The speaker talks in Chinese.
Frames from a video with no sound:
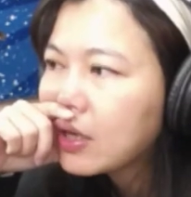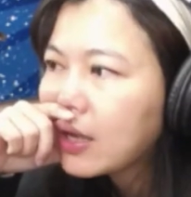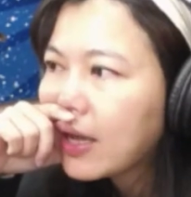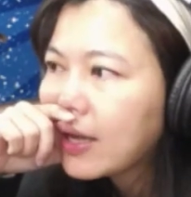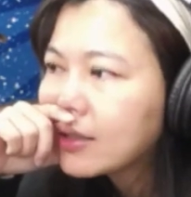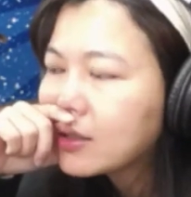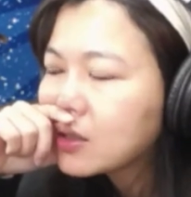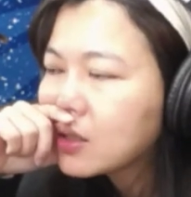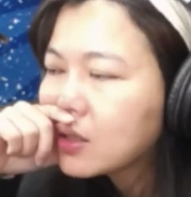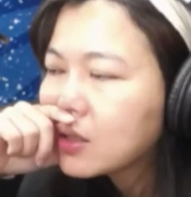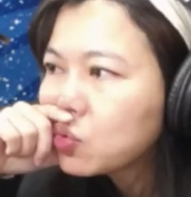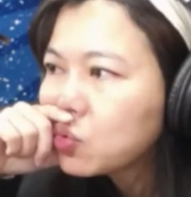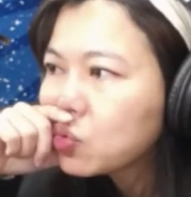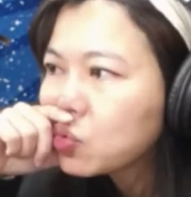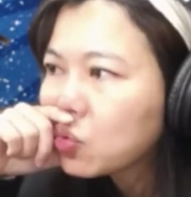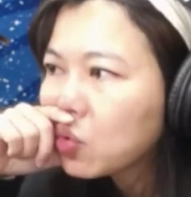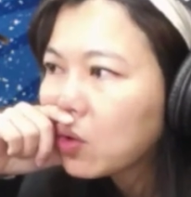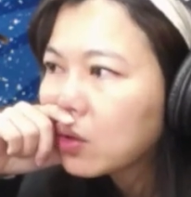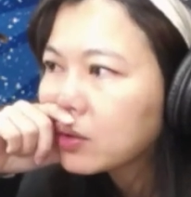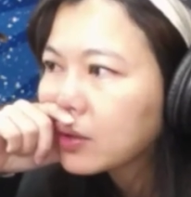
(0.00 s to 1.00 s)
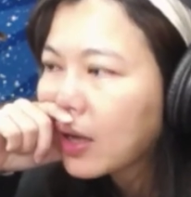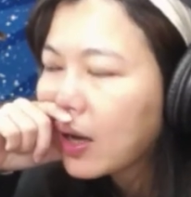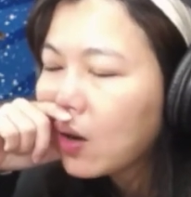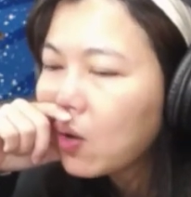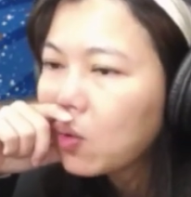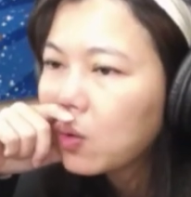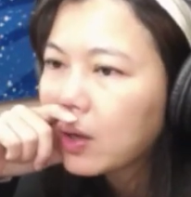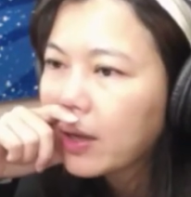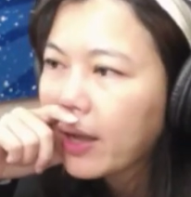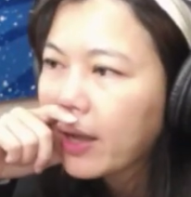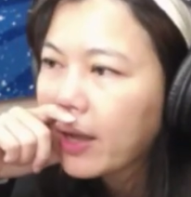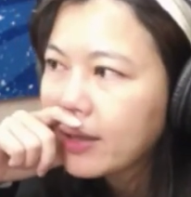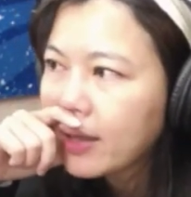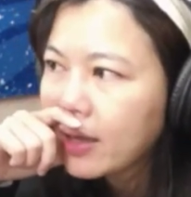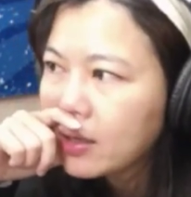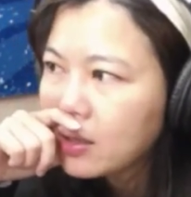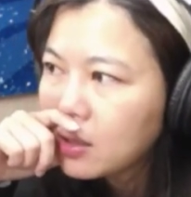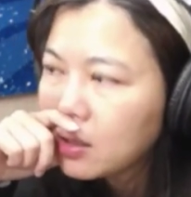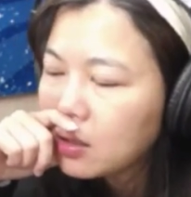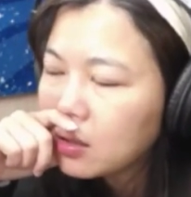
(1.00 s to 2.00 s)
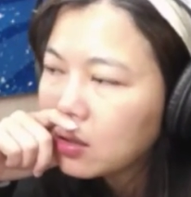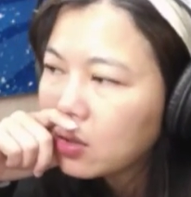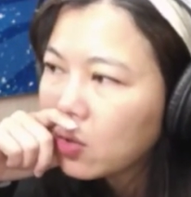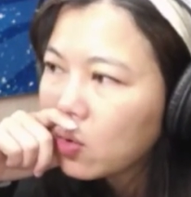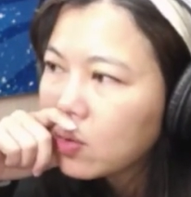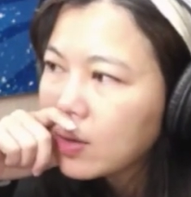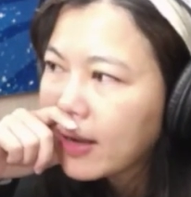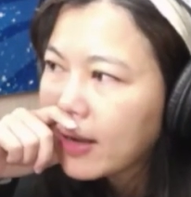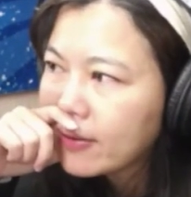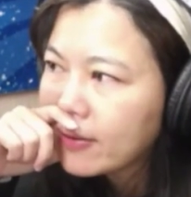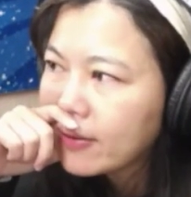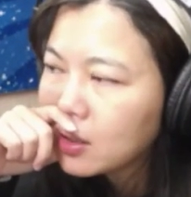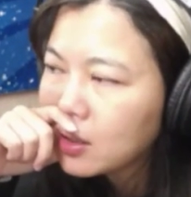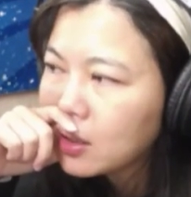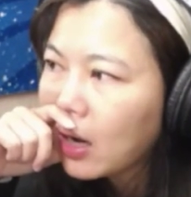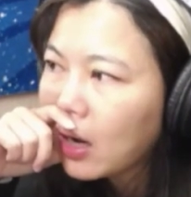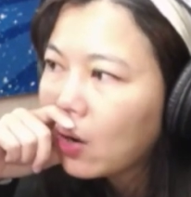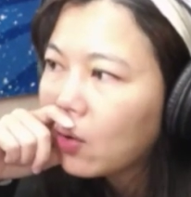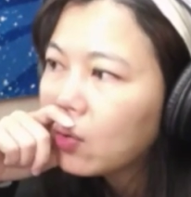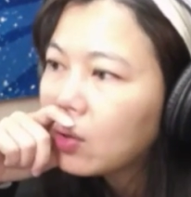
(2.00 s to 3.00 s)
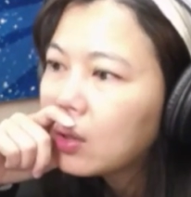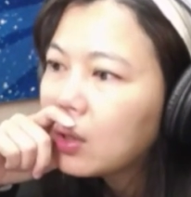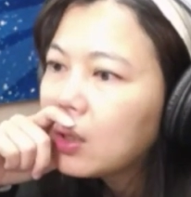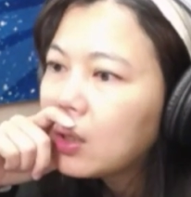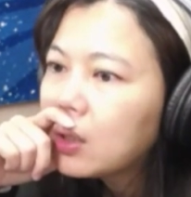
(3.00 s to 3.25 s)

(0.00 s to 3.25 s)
你来诊所，然后我开给你流感的药。